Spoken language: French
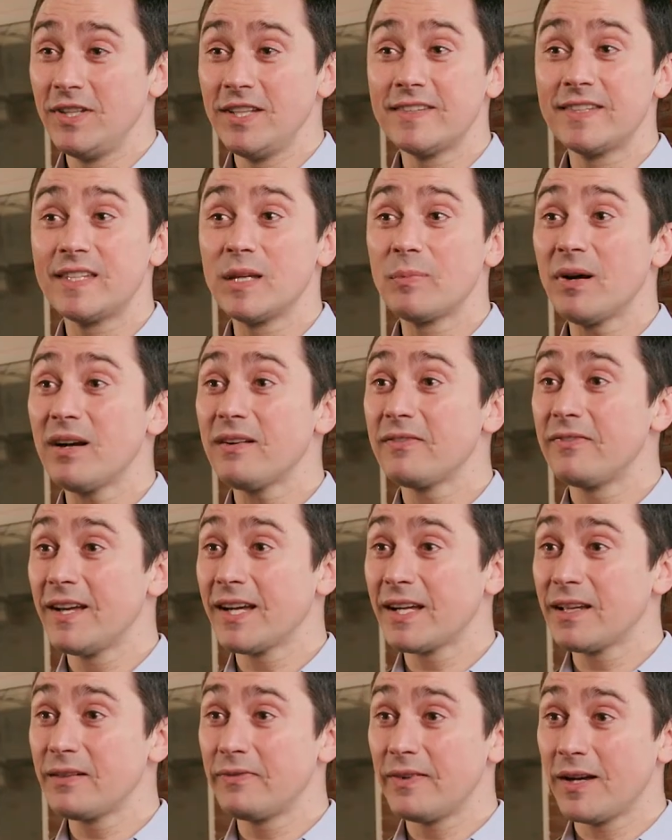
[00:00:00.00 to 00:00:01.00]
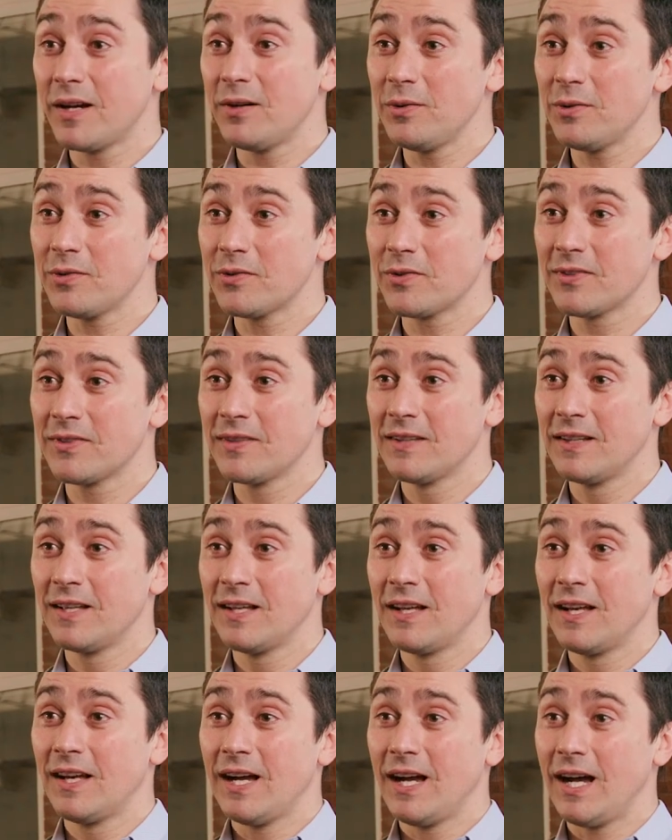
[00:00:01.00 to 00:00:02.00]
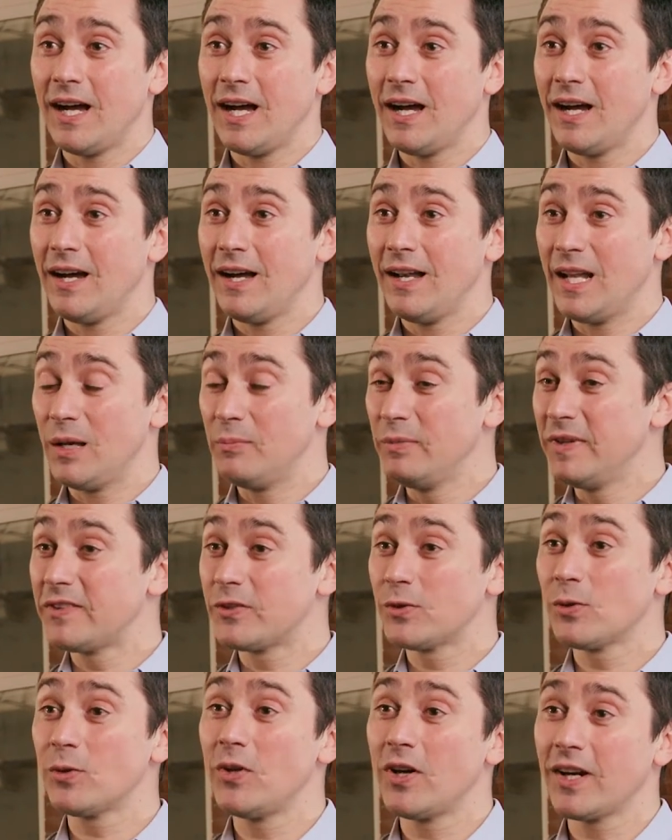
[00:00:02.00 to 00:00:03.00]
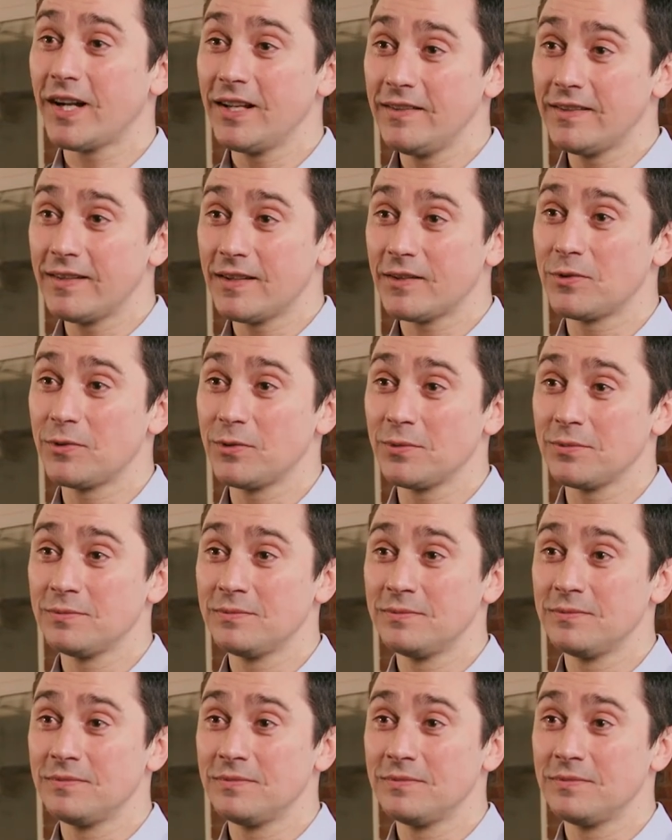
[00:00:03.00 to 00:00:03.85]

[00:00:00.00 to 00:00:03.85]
n'hésitez pas à faire référence à la mission de l'organisation,